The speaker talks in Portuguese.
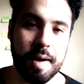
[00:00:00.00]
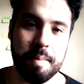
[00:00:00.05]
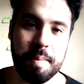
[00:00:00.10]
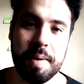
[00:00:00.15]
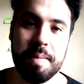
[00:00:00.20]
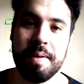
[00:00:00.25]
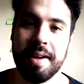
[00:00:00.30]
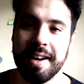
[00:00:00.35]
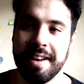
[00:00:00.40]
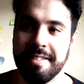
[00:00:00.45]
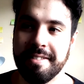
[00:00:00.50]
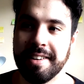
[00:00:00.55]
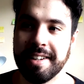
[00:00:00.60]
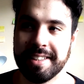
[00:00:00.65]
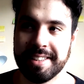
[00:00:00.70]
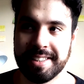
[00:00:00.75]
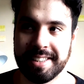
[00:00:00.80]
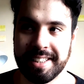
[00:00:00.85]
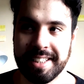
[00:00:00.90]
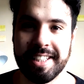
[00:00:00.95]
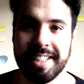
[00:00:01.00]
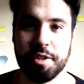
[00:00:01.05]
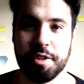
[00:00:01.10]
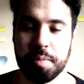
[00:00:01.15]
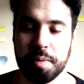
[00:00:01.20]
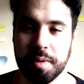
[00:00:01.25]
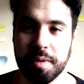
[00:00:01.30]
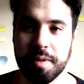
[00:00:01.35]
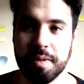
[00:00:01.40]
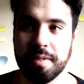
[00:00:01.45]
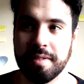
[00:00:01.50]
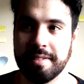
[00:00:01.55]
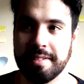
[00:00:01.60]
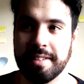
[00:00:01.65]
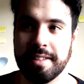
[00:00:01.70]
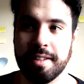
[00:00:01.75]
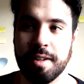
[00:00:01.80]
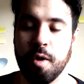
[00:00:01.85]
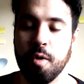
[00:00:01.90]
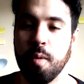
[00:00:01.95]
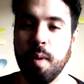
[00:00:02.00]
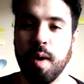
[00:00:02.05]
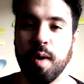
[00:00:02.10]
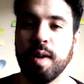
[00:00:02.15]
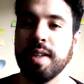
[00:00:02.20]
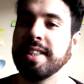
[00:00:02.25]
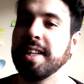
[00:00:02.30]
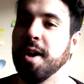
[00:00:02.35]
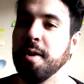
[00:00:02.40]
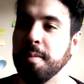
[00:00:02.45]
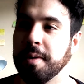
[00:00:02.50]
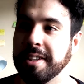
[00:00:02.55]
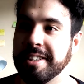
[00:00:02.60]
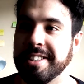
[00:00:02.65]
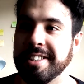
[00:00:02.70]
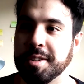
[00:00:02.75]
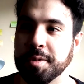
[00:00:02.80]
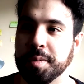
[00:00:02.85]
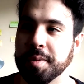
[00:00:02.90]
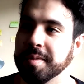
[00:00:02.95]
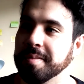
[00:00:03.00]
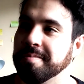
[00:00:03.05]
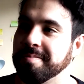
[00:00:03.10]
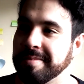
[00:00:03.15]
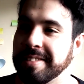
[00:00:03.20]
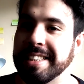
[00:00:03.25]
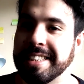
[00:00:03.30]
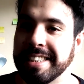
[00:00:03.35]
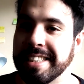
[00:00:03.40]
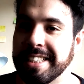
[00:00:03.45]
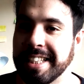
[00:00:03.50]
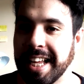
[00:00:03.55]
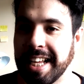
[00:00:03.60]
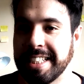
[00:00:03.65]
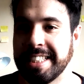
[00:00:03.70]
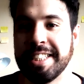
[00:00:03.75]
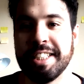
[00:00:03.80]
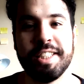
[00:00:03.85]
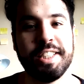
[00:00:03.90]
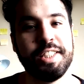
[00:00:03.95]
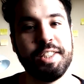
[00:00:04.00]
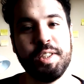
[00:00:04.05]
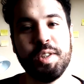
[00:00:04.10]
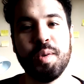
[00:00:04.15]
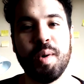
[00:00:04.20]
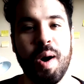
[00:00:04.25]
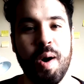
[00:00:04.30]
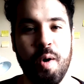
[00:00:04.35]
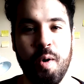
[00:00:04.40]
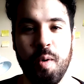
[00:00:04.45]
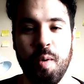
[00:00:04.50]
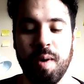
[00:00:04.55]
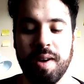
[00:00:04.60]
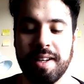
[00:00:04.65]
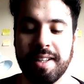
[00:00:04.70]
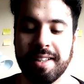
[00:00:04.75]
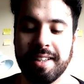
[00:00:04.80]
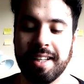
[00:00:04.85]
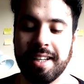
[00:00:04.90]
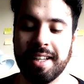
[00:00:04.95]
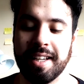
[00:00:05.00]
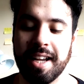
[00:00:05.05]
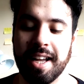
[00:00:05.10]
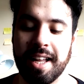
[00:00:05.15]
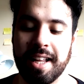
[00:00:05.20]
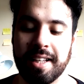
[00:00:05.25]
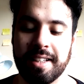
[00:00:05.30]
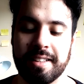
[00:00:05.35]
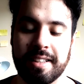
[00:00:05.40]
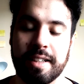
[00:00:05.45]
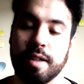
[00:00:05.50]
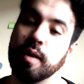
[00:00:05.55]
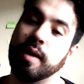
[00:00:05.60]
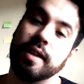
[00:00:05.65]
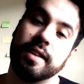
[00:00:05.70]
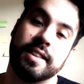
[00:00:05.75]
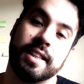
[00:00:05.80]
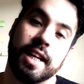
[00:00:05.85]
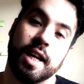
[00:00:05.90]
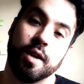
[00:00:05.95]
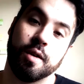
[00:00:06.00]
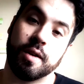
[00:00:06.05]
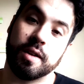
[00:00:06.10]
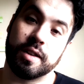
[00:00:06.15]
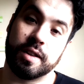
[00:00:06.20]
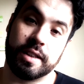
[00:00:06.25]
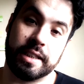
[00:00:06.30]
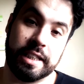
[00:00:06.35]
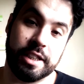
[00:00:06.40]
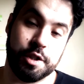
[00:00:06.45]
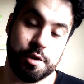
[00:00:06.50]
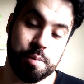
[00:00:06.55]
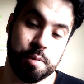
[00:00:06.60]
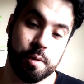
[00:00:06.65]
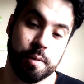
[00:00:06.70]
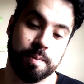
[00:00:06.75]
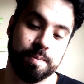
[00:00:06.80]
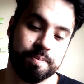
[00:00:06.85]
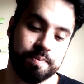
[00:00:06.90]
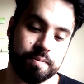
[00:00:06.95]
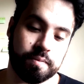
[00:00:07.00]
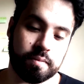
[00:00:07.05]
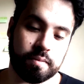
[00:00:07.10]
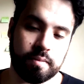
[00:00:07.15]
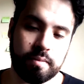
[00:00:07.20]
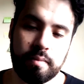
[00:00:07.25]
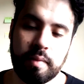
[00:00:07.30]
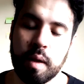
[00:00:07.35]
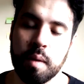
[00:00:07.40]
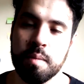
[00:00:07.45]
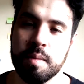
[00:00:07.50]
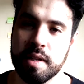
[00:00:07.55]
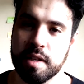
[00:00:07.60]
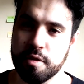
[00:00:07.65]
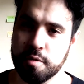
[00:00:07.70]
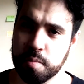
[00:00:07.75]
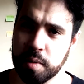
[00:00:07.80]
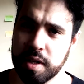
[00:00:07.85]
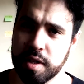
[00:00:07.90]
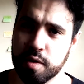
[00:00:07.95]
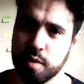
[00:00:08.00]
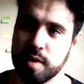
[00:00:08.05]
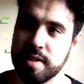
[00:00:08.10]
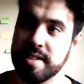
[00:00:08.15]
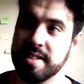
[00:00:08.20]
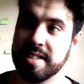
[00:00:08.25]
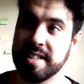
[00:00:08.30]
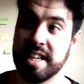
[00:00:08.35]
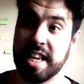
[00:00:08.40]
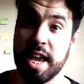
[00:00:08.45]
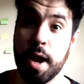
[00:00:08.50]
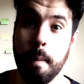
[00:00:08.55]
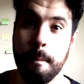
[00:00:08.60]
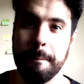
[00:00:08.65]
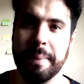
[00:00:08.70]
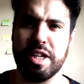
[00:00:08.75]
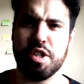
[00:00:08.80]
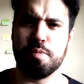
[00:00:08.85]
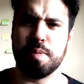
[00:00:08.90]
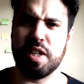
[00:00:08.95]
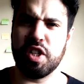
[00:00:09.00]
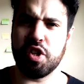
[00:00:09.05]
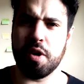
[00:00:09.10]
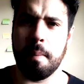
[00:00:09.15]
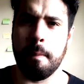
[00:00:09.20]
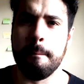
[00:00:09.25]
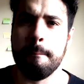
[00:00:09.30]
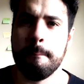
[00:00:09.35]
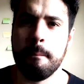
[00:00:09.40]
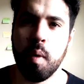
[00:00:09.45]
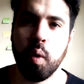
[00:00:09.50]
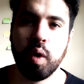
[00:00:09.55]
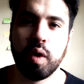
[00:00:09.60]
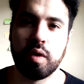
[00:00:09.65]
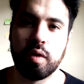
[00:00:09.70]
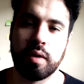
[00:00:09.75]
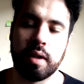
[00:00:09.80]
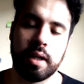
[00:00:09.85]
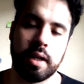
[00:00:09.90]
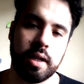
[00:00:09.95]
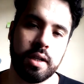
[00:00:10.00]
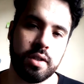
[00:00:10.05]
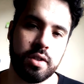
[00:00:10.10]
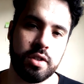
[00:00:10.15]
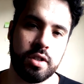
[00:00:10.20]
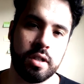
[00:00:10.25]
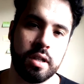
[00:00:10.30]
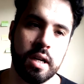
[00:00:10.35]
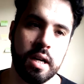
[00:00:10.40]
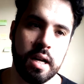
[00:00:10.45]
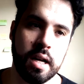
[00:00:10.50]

a primeira vez assim que tipo, alguma coisa realmente tipo atingiu algo ali, tá ligado? É que eu tenho esse negócio assim, tipo, uma das poucas coisas que realmente me deixa muito triste